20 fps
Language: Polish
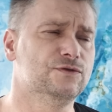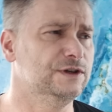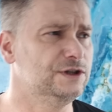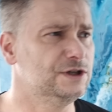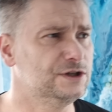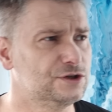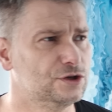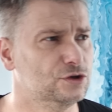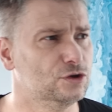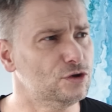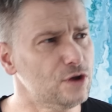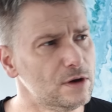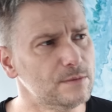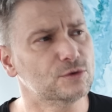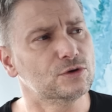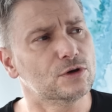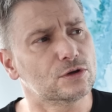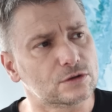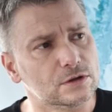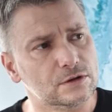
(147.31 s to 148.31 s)
wejdziecie do
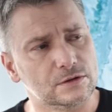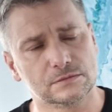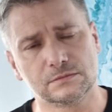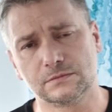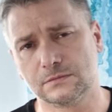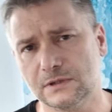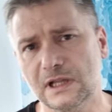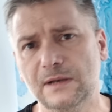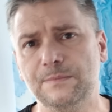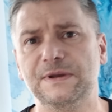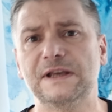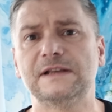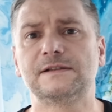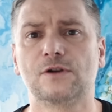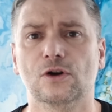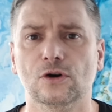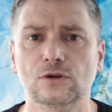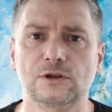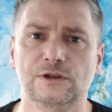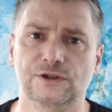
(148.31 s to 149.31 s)
domu, no to ten pies,
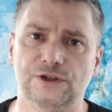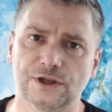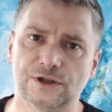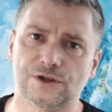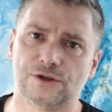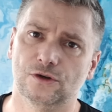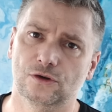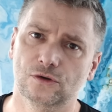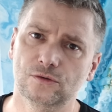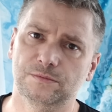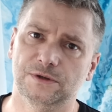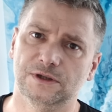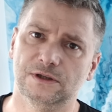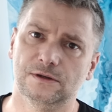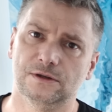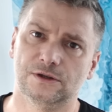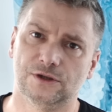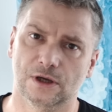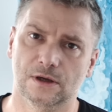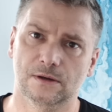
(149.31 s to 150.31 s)
kot gdzieś
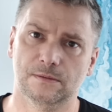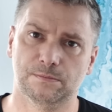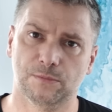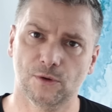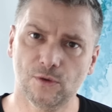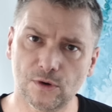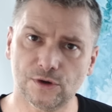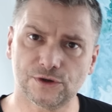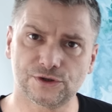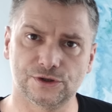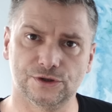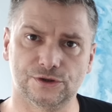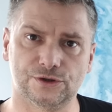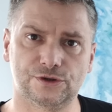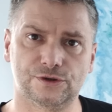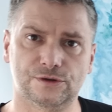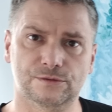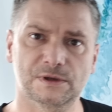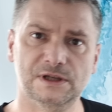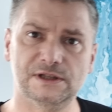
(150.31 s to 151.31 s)
lubi się
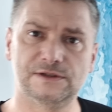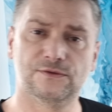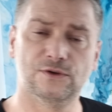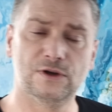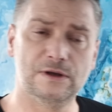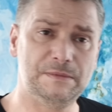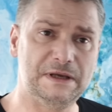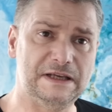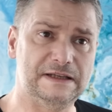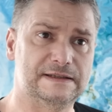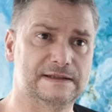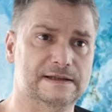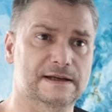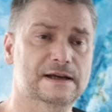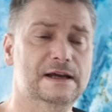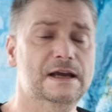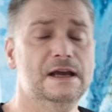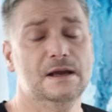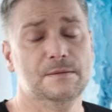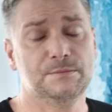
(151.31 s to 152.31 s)
położyć, mieć swoje miejsce.
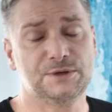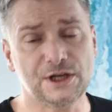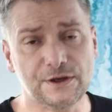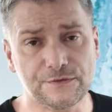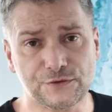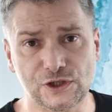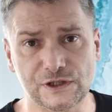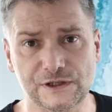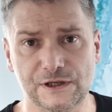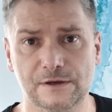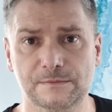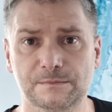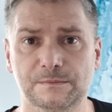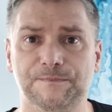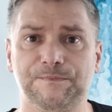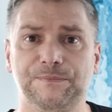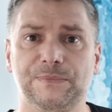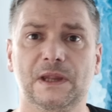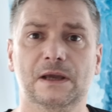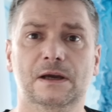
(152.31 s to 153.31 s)
Przede
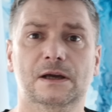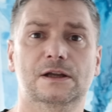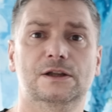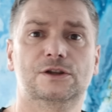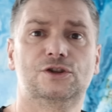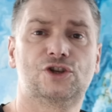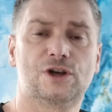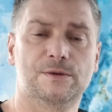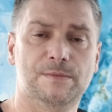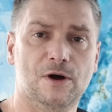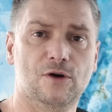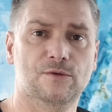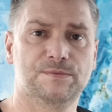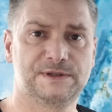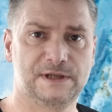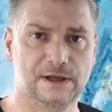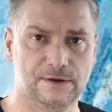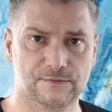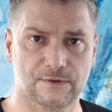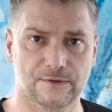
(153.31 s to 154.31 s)
wszystkim e, trzeba
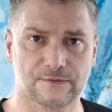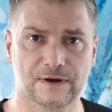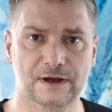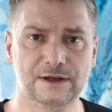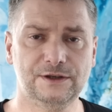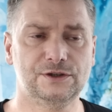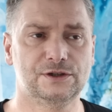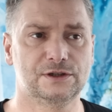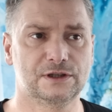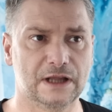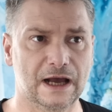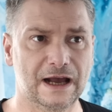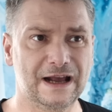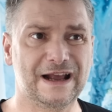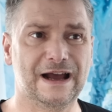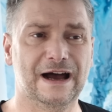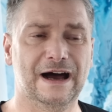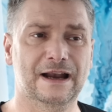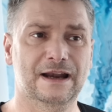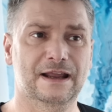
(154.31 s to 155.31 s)
obserwować,
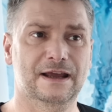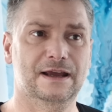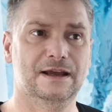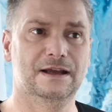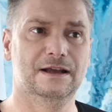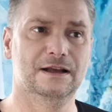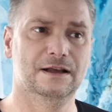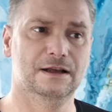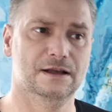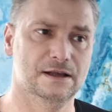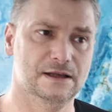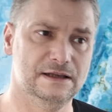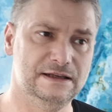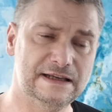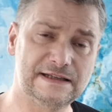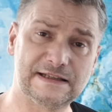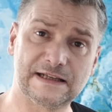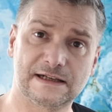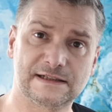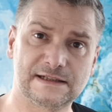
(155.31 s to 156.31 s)
tak, ale
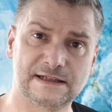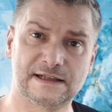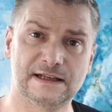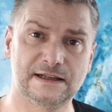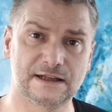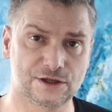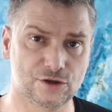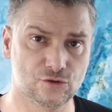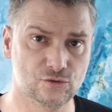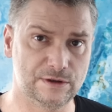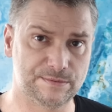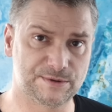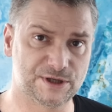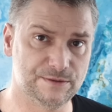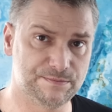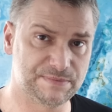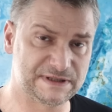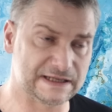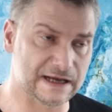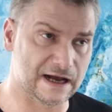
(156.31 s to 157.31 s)
jest taka zasada, szczególnie
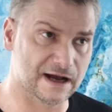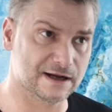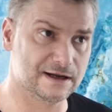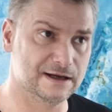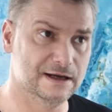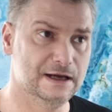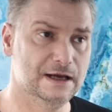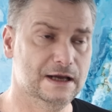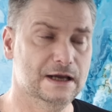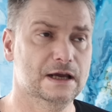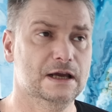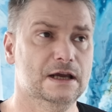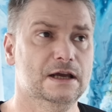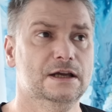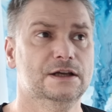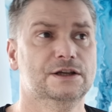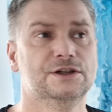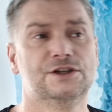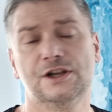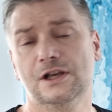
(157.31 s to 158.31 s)
przy psach,
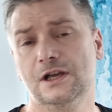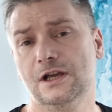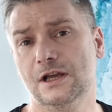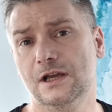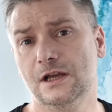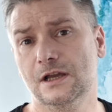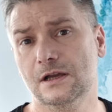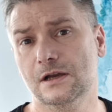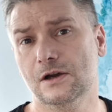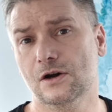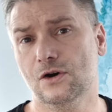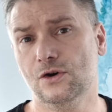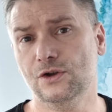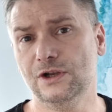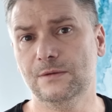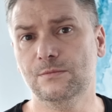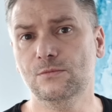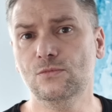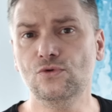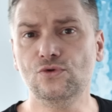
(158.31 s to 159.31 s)
że
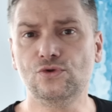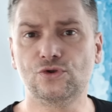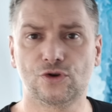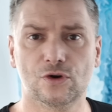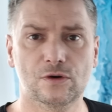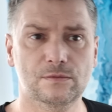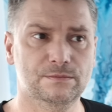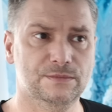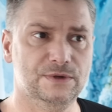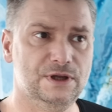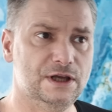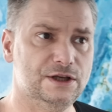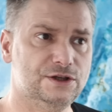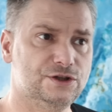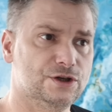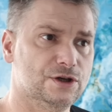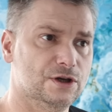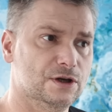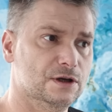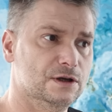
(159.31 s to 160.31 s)
one muszą
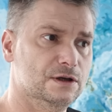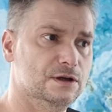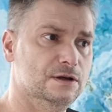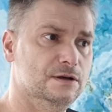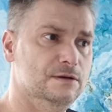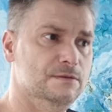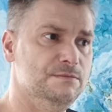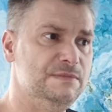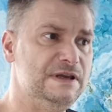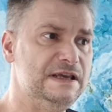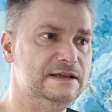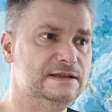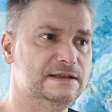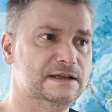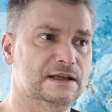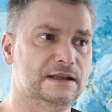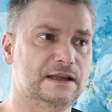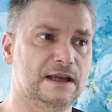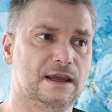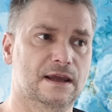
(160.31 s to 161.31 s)
mieć
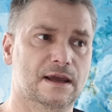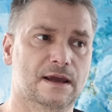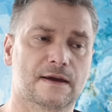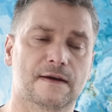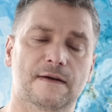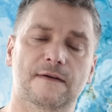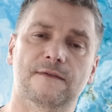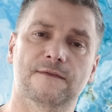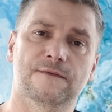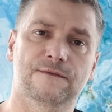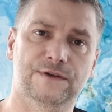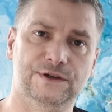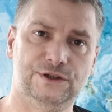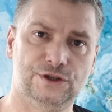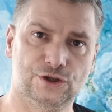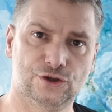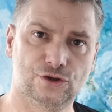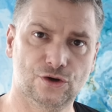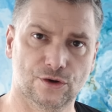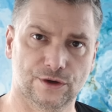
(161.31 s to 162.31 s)
miejsce takie
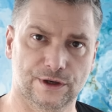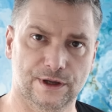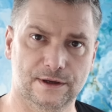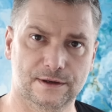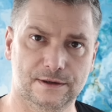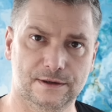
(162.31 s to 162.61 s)
wyciszone,